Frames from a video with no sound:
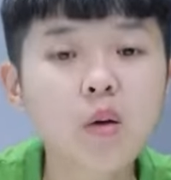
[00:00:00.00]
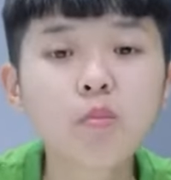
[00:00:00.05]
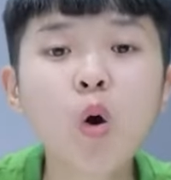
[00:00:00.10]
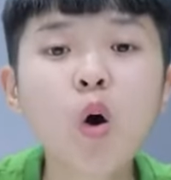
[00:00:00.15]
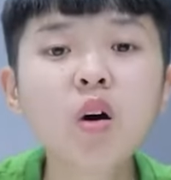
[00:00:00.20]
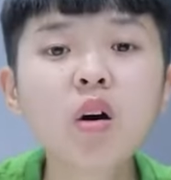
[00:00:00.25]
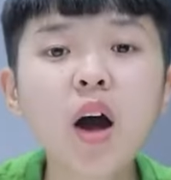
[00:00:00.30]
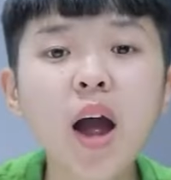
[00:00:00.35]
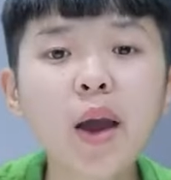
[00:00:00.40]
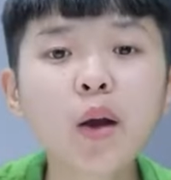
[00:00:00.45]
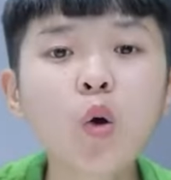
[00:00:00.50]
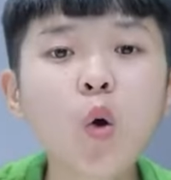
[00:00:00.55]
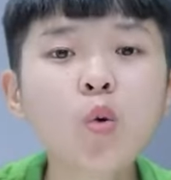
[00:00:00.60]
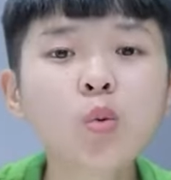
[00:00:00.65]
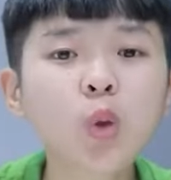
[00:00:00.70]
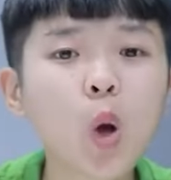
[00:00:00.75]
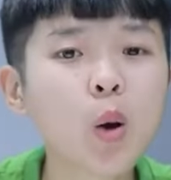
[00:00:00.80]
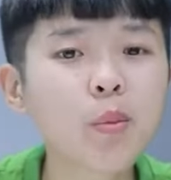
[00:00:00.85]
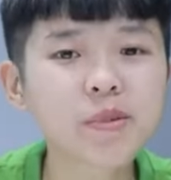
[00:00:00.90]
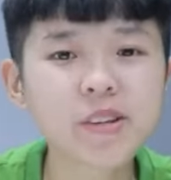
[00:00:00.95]
Mọi người hãy
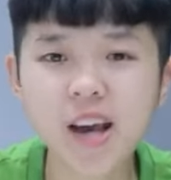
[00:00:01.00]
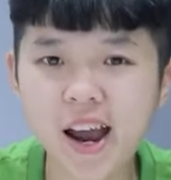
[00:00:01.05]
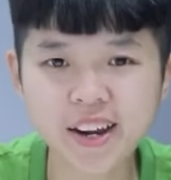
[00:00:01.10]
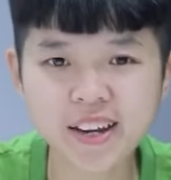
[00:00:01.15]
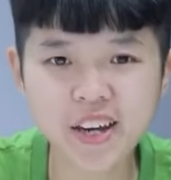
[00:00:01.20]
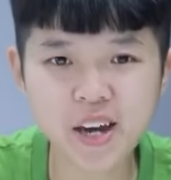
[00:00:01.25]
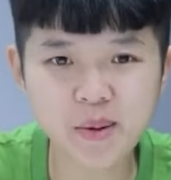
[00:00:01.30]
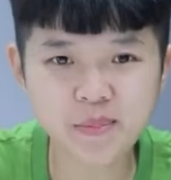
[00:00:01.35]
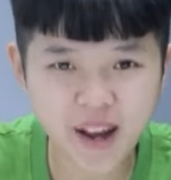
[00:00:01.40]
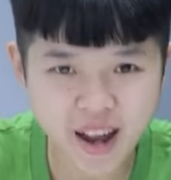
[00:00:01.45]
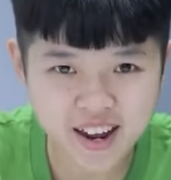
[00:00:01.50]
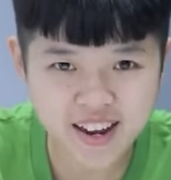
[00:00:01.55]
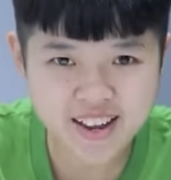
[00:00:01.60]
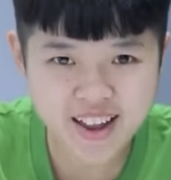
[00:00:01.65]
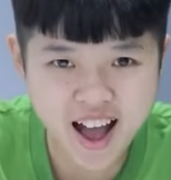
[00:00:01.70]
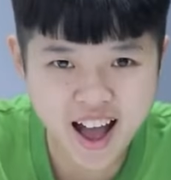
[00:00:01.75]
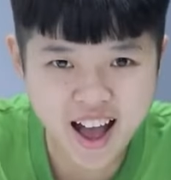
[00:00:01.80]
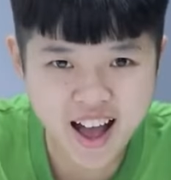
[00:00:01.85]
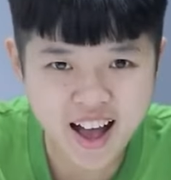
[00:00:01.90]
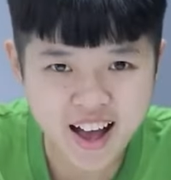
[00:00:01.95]
cùng Tôm trải nghiệm ngay
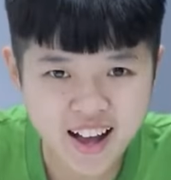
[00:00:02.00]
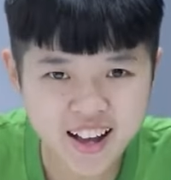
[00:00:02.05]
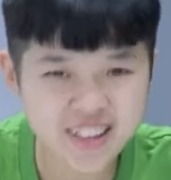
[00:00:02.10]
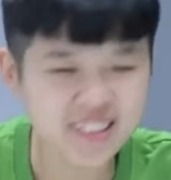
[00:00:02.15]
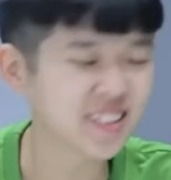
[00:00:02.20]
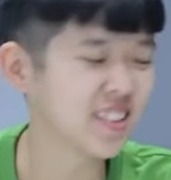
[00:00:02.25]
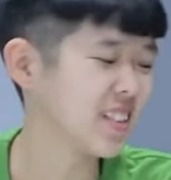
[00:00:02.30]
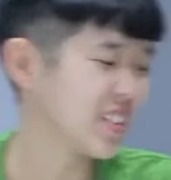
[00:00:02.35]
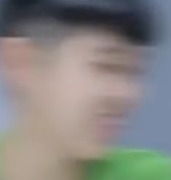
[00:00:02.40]
nhá!